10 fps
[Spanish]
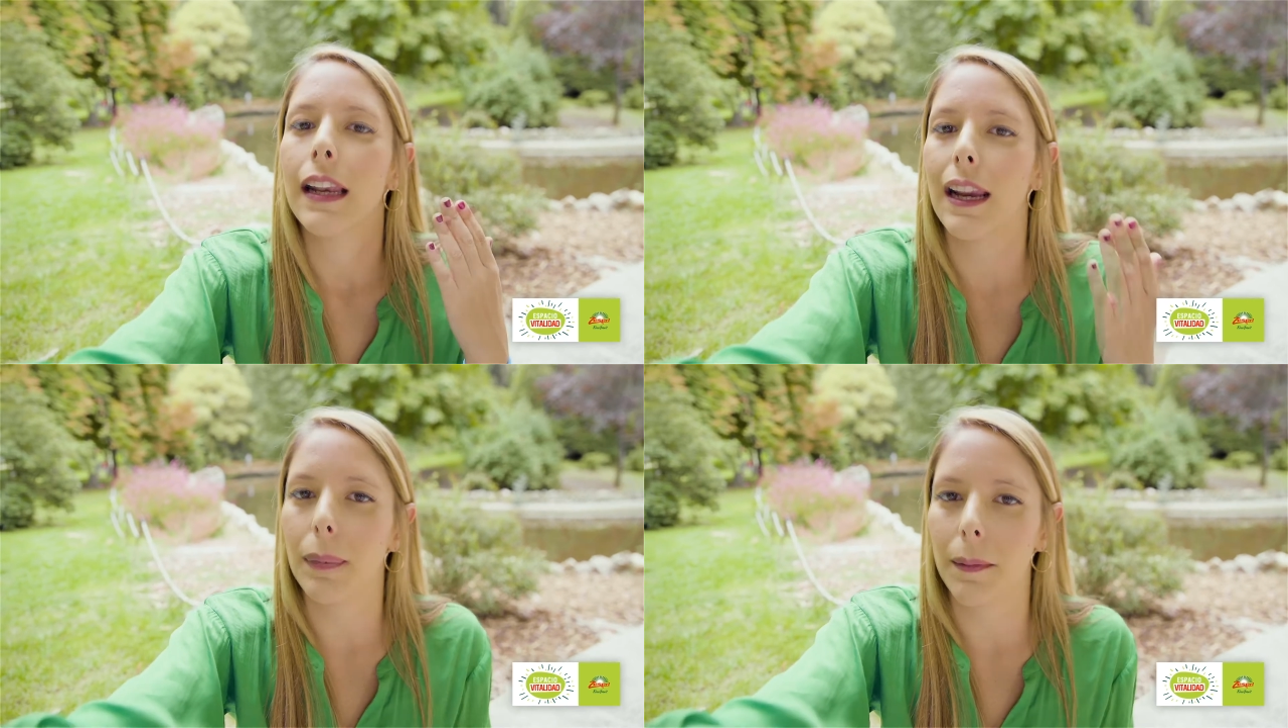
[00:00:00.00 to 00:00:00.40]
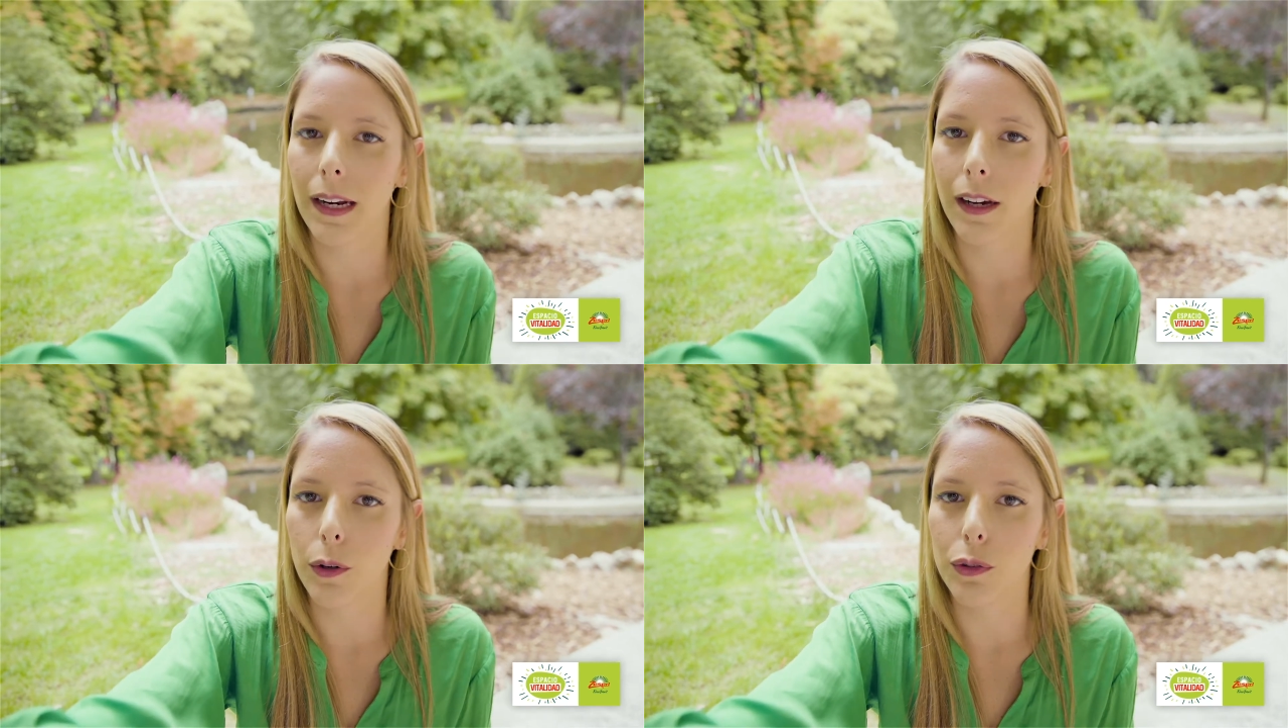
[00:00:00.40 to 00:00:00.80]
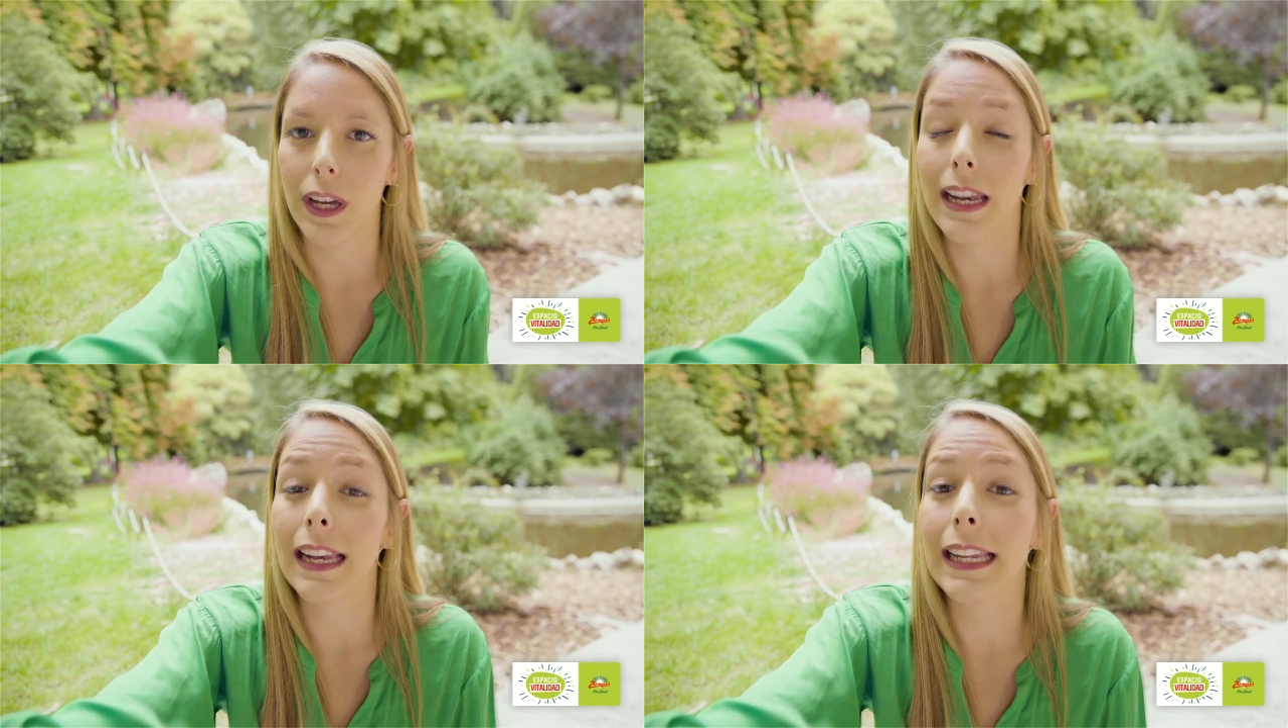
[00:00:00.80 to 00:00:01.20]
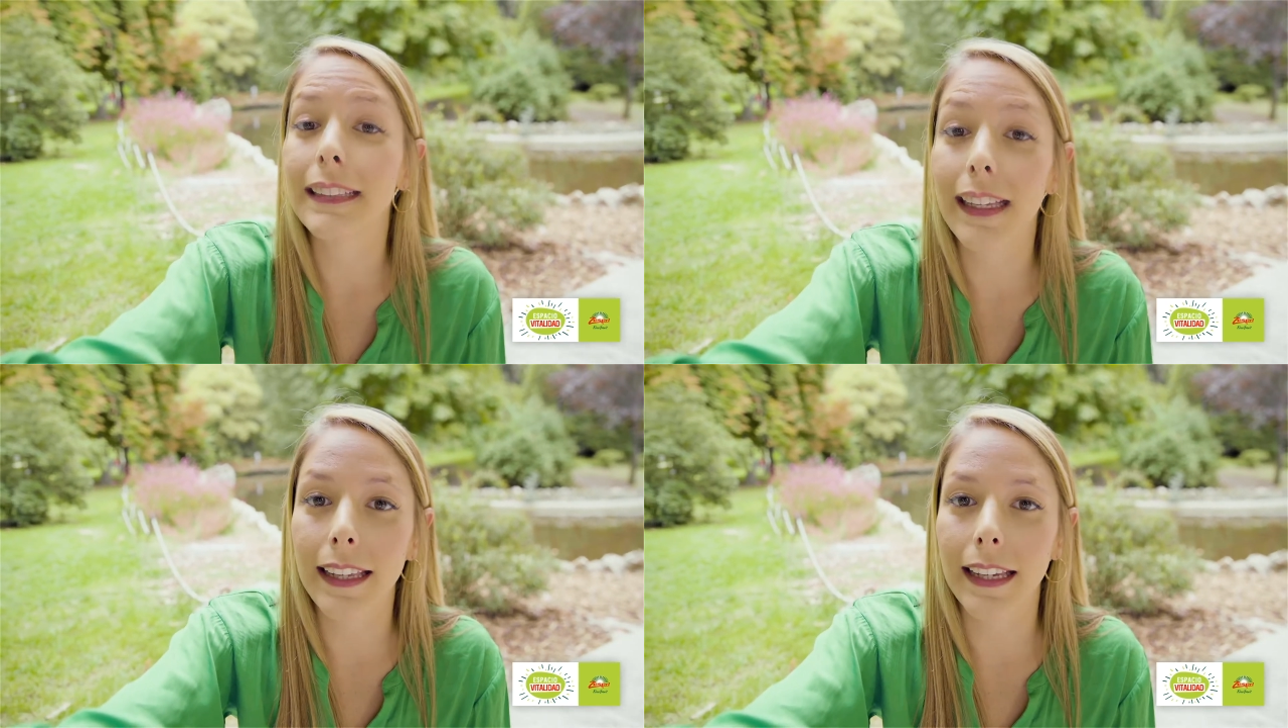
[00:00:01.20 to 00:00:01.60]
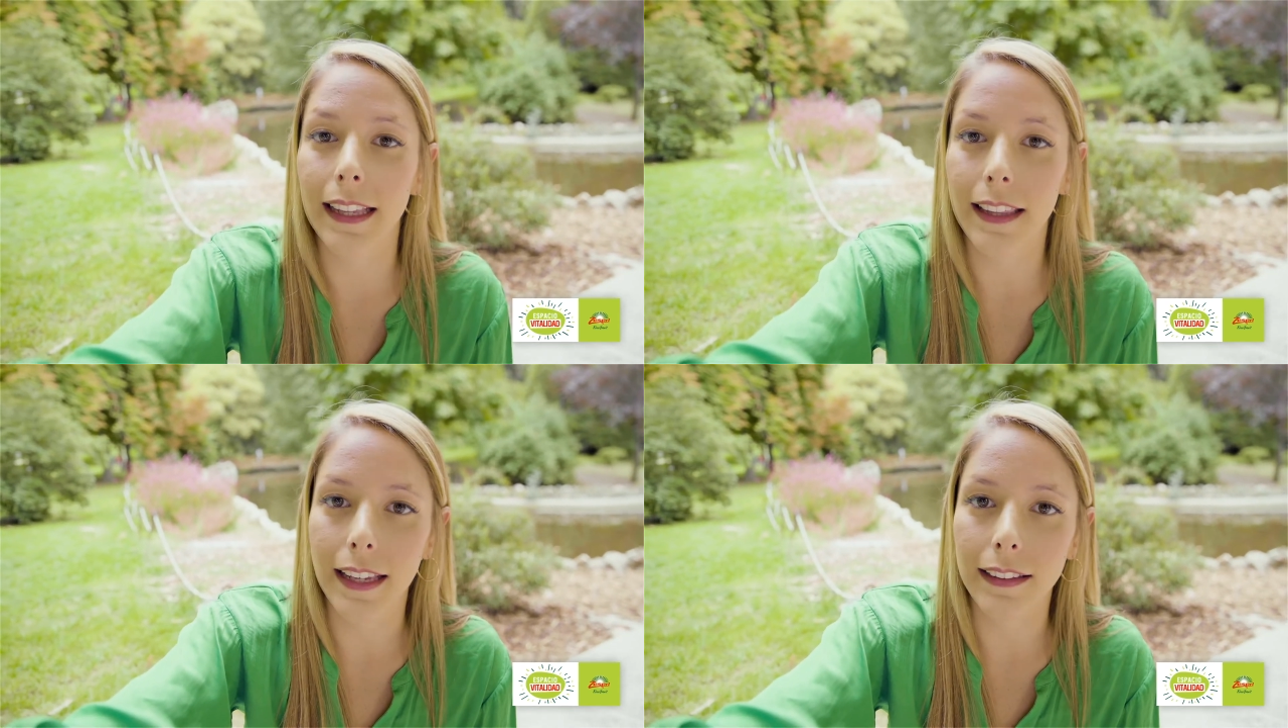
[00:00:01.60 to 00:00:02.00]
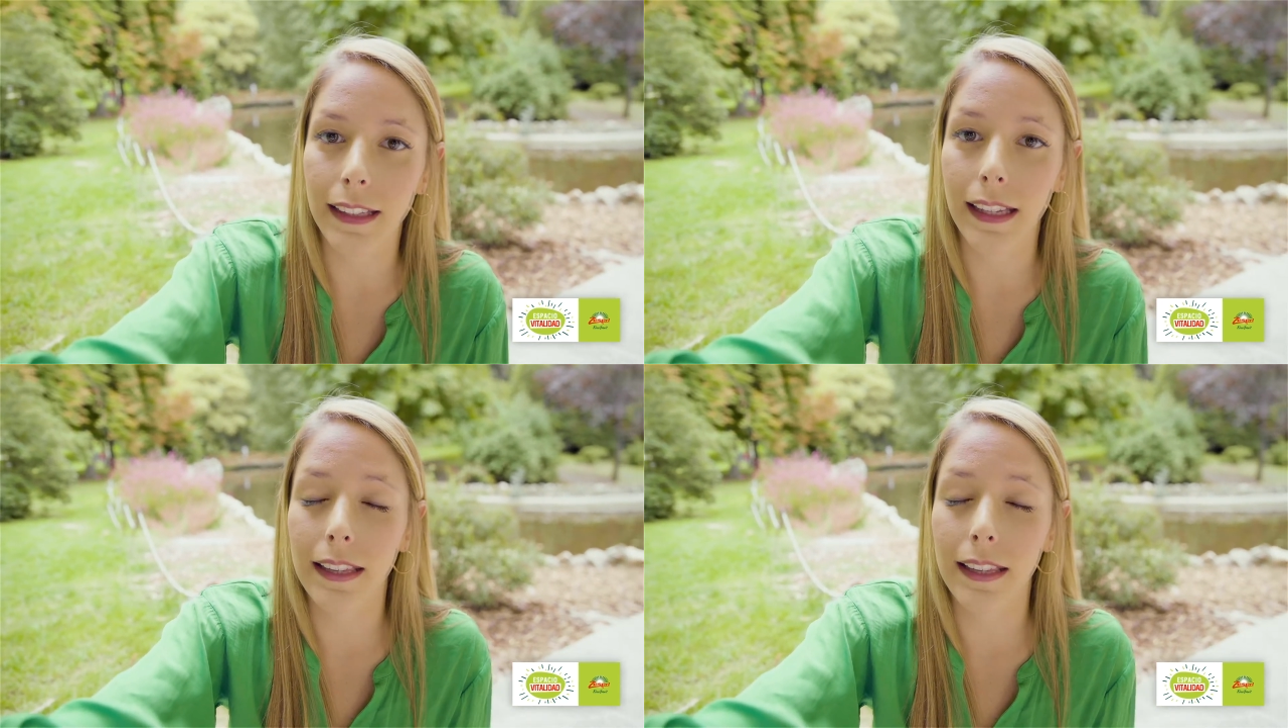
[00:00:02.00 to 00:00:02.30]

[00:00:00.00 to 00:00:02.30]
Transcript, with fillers: La primera cosa, la lista de ingredientes,